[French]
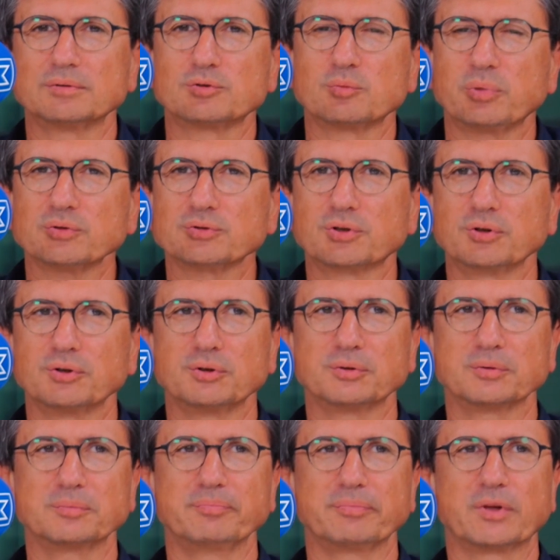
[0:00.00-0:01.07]
je pense
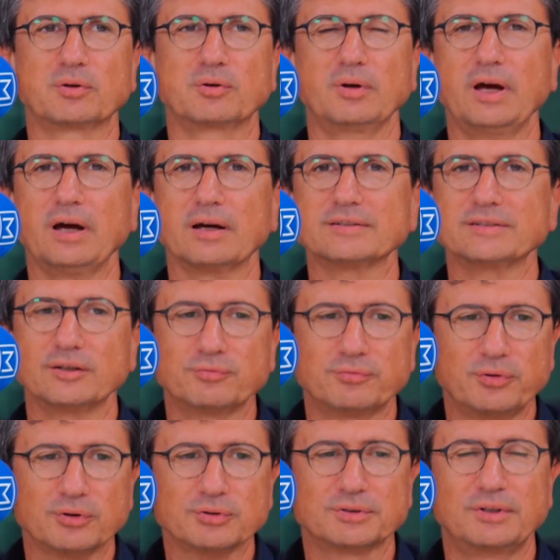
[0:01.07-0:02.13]
que, l'art a cette
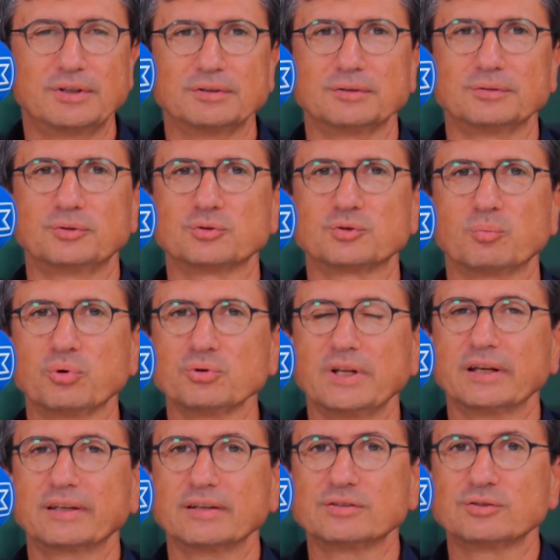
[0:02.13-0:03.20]
force de, de se
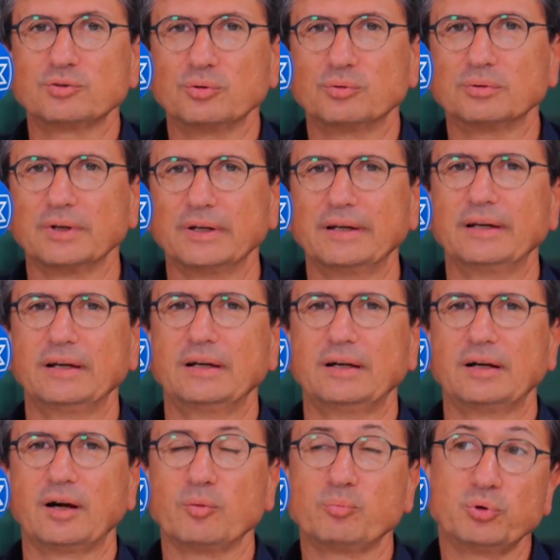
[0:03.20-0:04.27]
poser la question
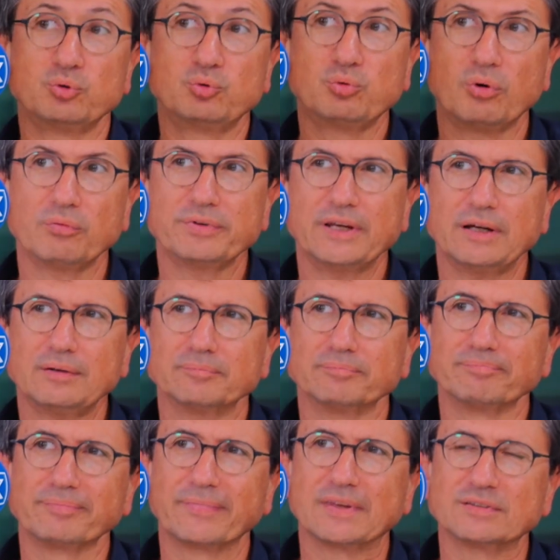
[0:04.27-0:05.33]
un peu d'où on vient,
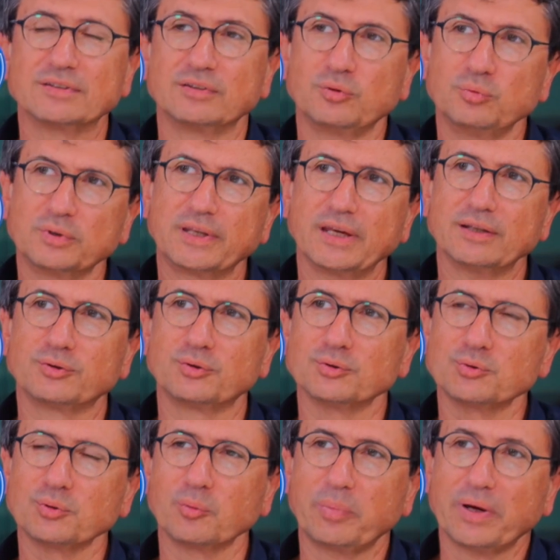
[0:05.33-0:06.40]
c'est une
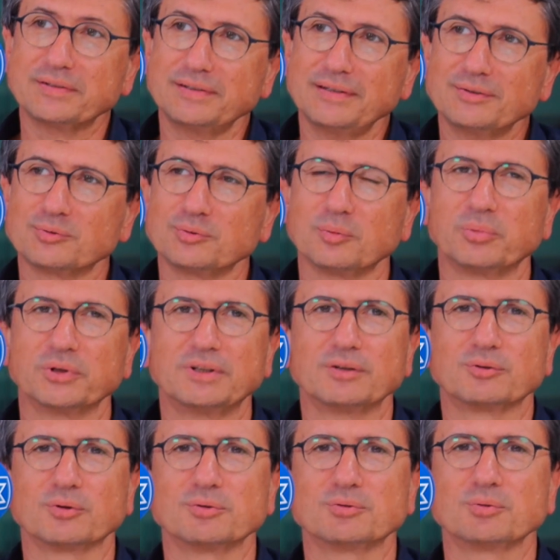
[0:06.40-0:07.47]
quête sur le passé, sur
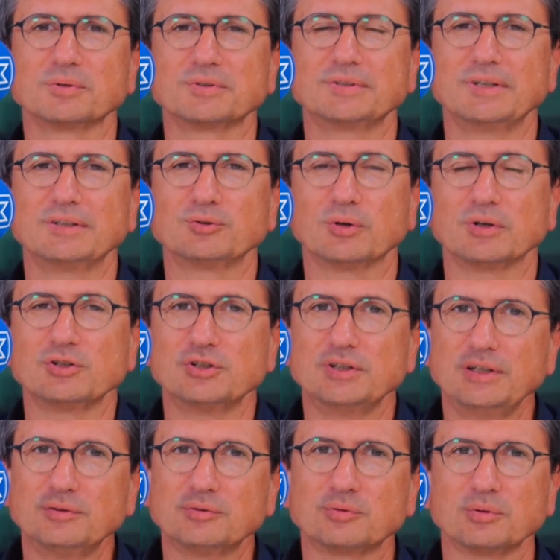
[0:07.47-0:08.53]
peut-être sur ses
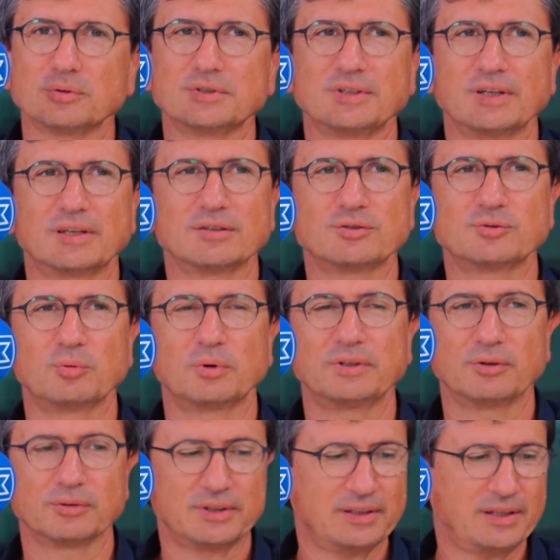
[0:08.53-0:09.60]
origines, sur ses questions
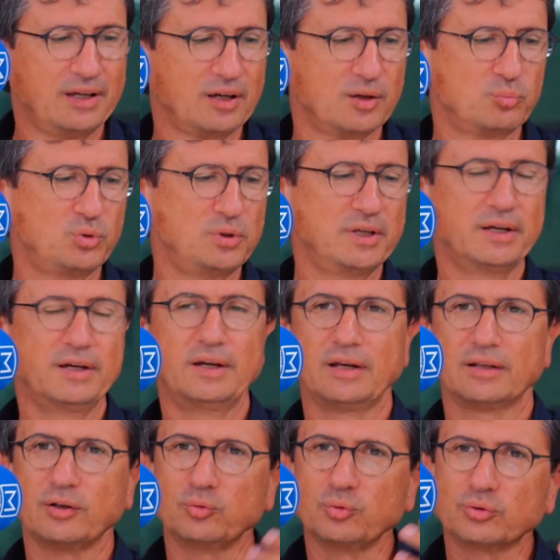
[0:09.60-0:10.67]
identitaires, et puis
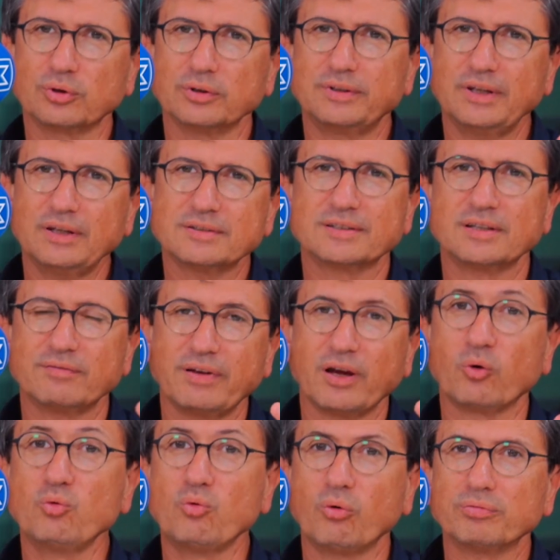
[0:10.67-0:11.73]
d'un autre côté, c'est
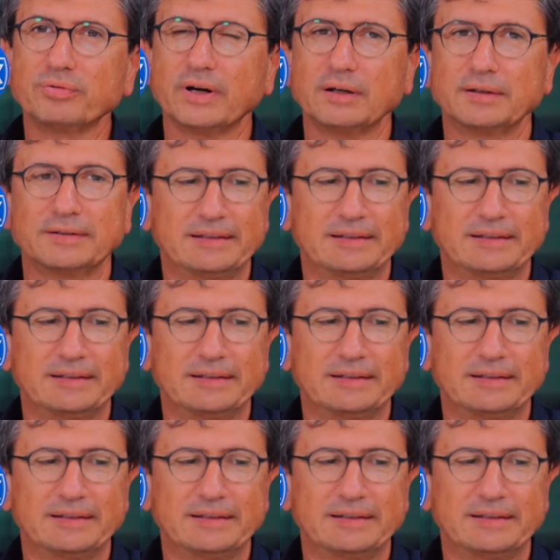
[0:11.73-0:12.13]
vers où on va.